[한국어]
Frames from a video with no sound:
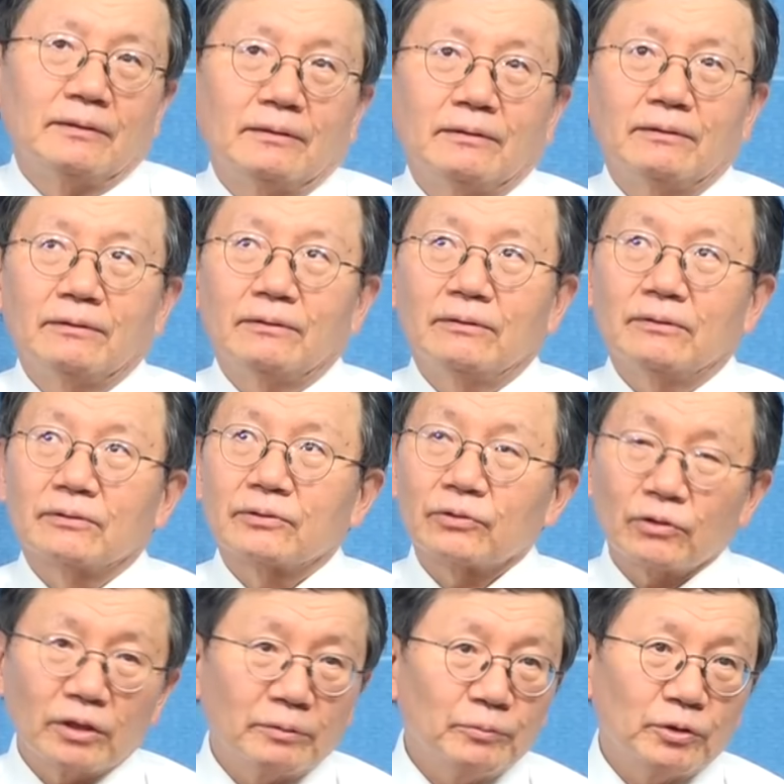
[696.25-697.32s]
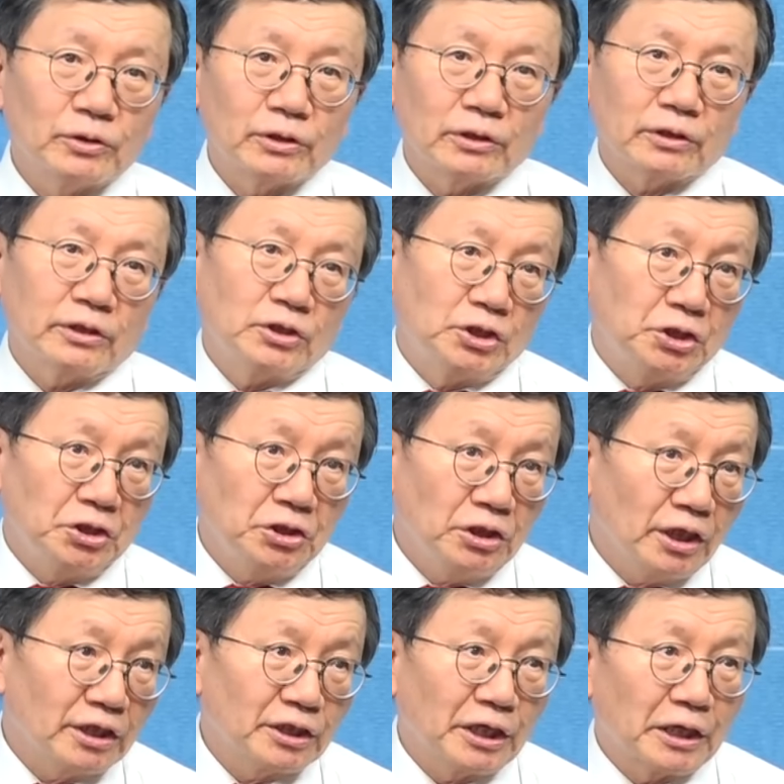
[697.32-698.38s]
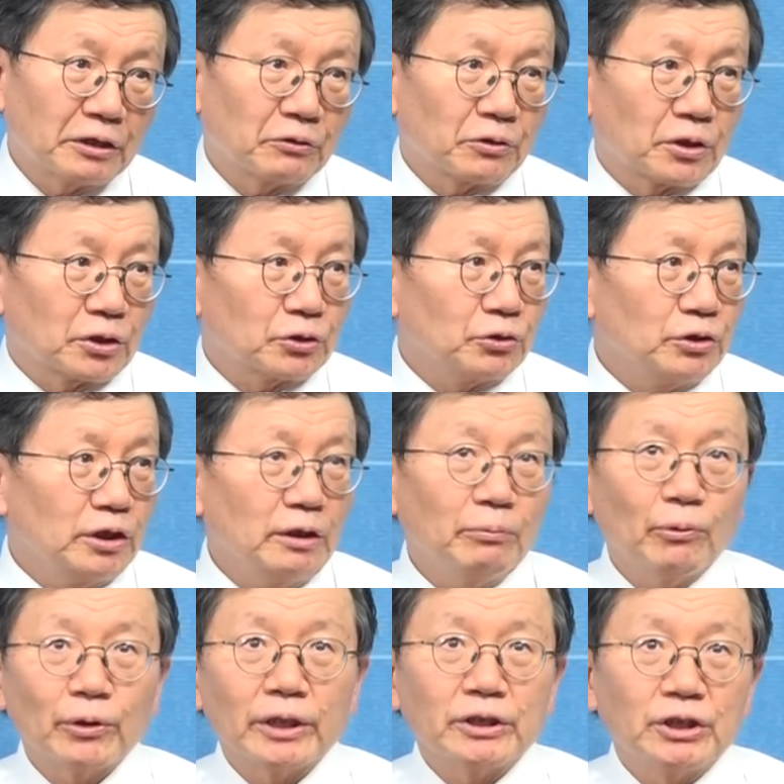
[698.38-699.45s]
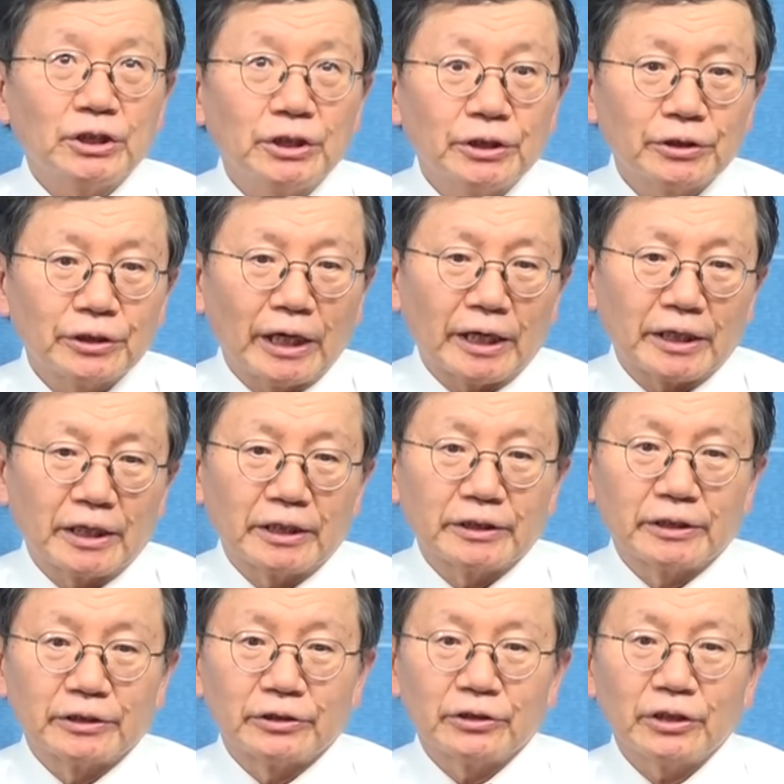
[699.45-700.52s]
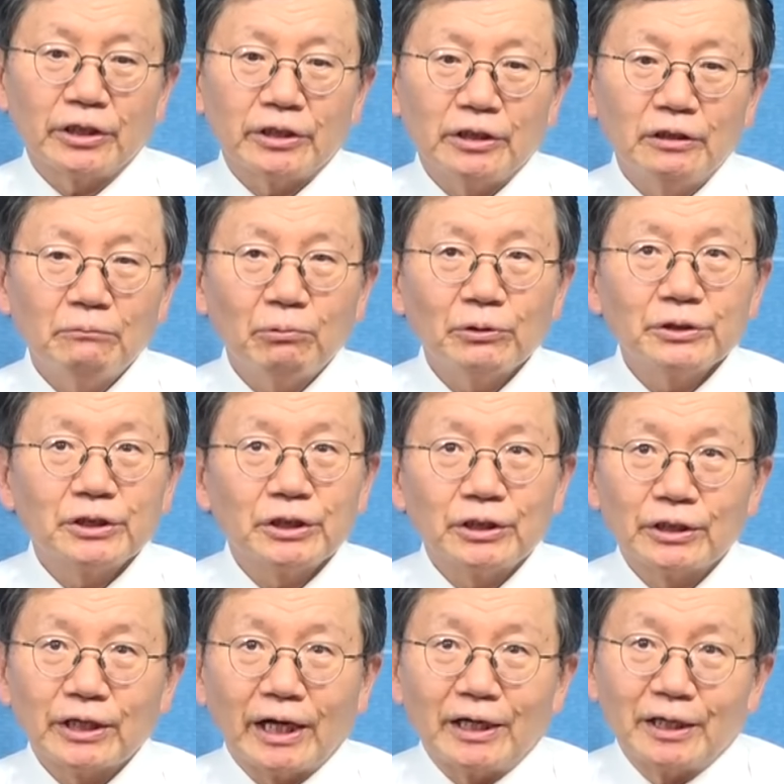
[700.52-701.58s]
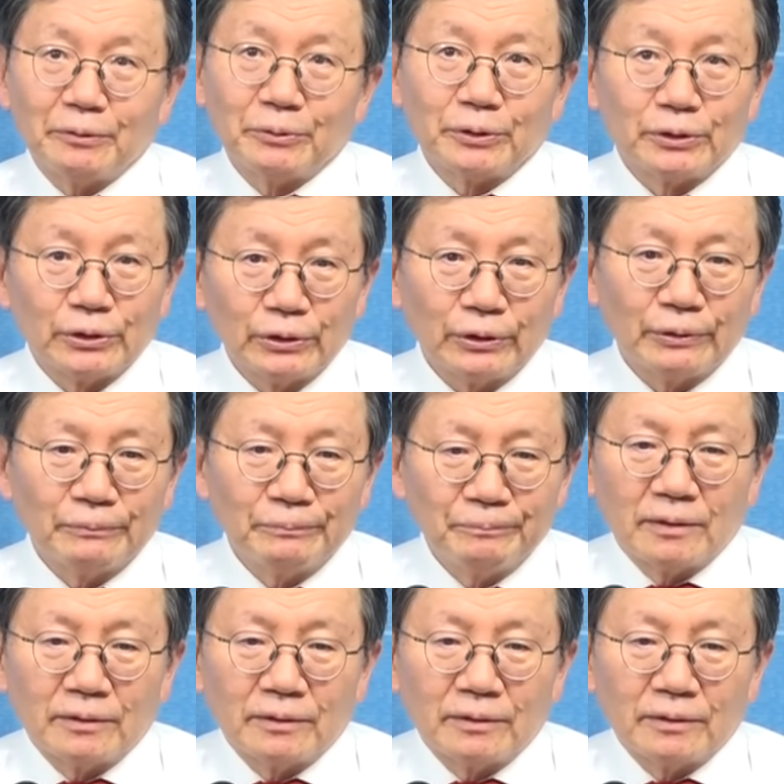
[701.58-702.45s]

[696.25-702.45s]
어, 그러려면 이제 이게 지리에 대한 거라서 일본의 지리를 알아야 되는데 일본 지리를 알려면요.